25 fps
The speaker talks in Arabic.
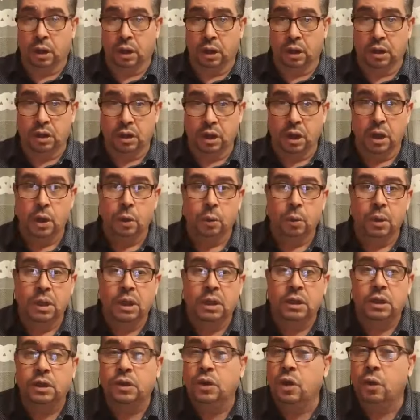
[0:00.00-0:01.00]
لك
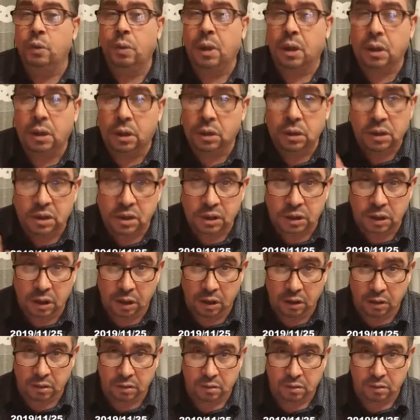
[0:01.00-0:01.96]
ولكن الواقع ينساه